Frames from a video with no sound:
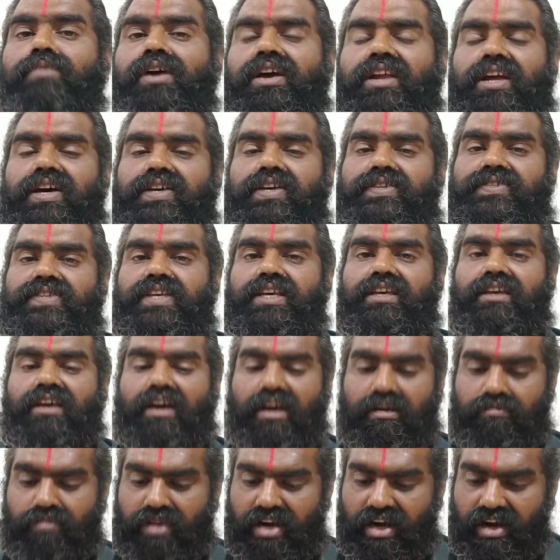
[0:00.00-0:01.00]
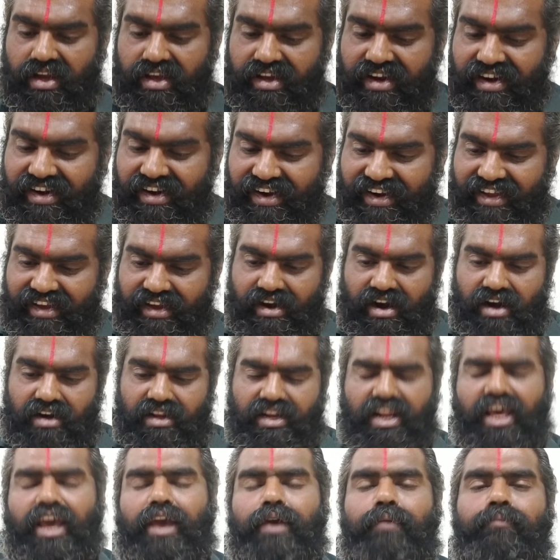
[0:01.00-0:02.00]
ராசி அன்பர்களே இன்றைய
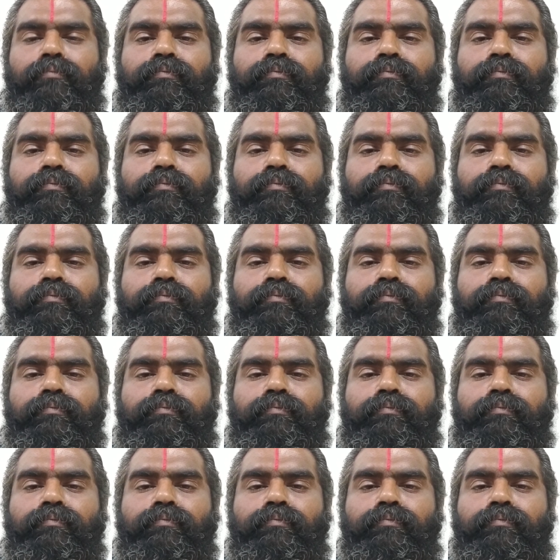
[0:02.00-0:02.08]
நாளிலே